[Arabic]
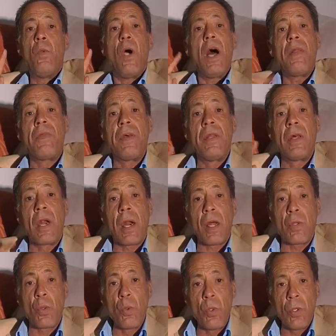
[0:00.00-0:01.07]
مؤذن
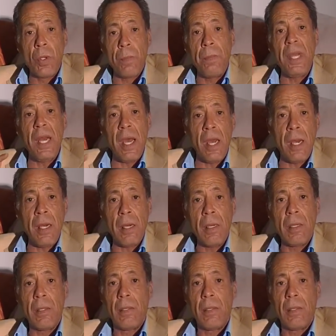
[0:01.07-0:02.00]
الرسول بلال